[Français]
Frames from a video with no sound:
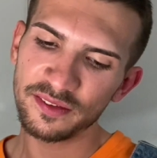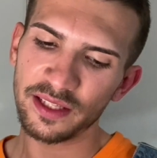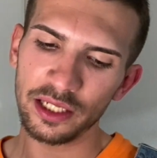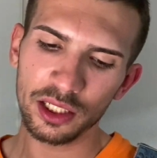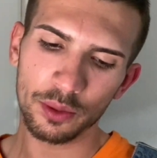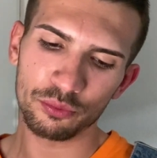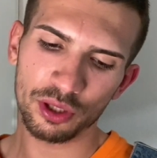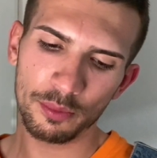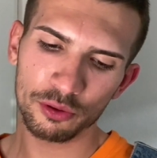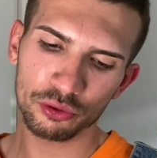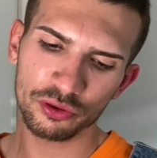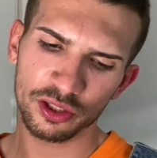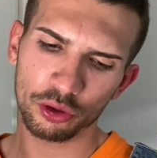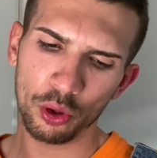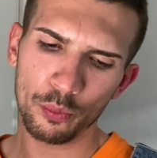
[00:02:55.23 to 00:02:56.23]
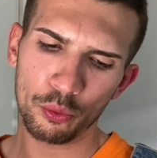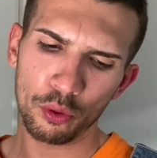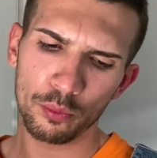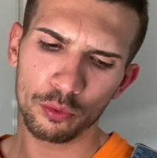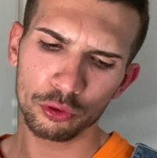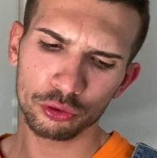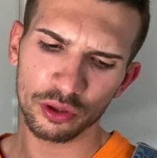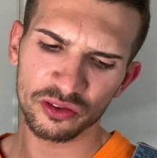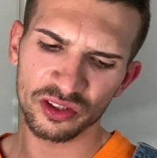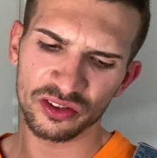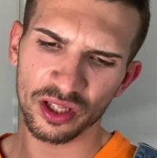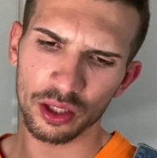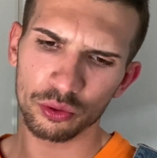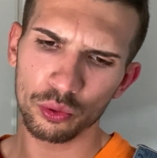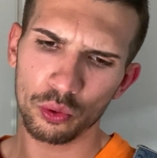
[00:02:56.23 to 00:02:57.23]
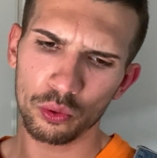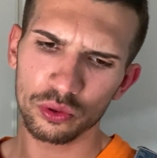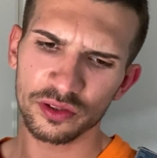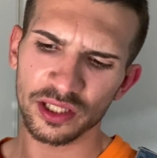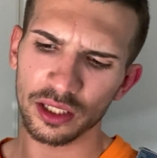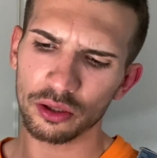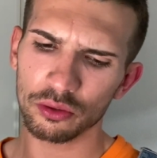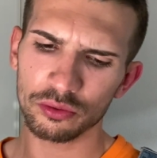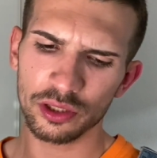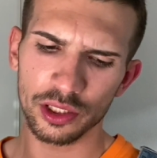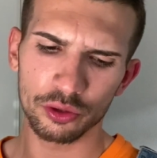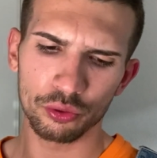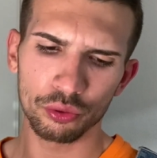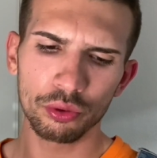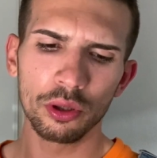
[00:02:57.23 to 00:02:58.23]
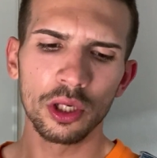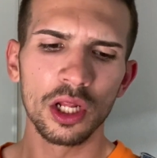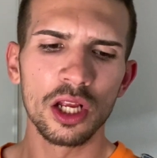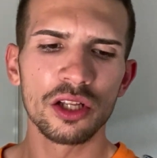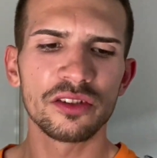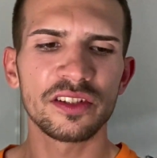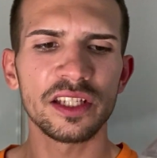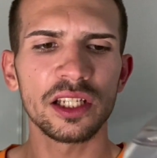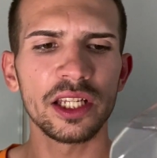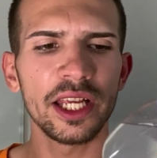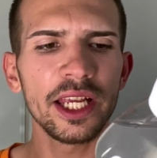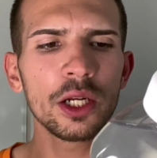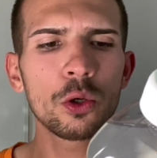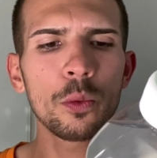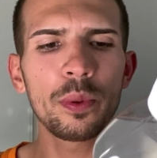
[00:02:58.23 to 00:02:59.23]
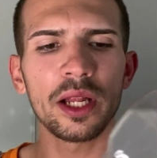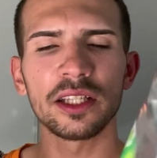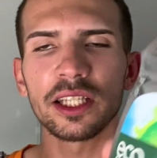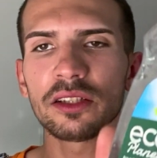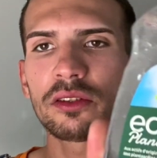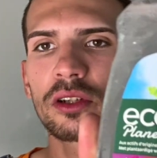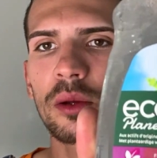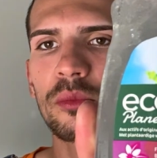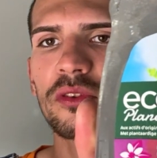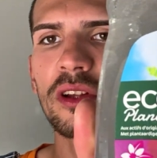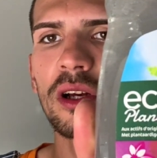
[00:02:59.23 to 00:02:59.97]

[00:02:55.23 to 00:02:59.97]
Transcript: vaisselle comme ça parce que c'était en promo. Je crois que c'était 1,50€ les deux. C'est les EcoPlanet comme